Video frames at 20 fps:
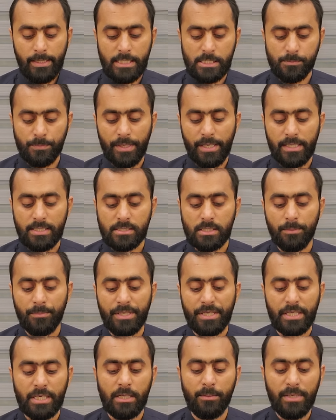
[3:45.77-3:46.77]
इस पर इसकी
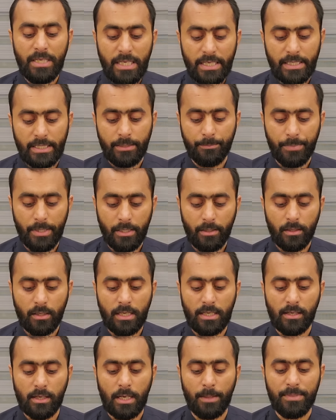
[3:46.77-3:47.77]
मेनटेनबिलिटी पे
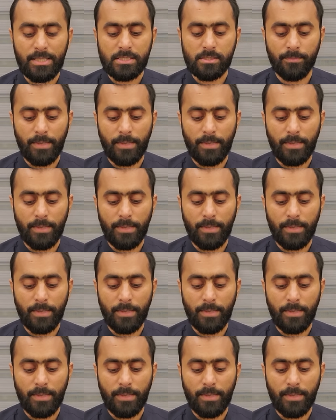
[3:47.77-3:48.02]
काबिल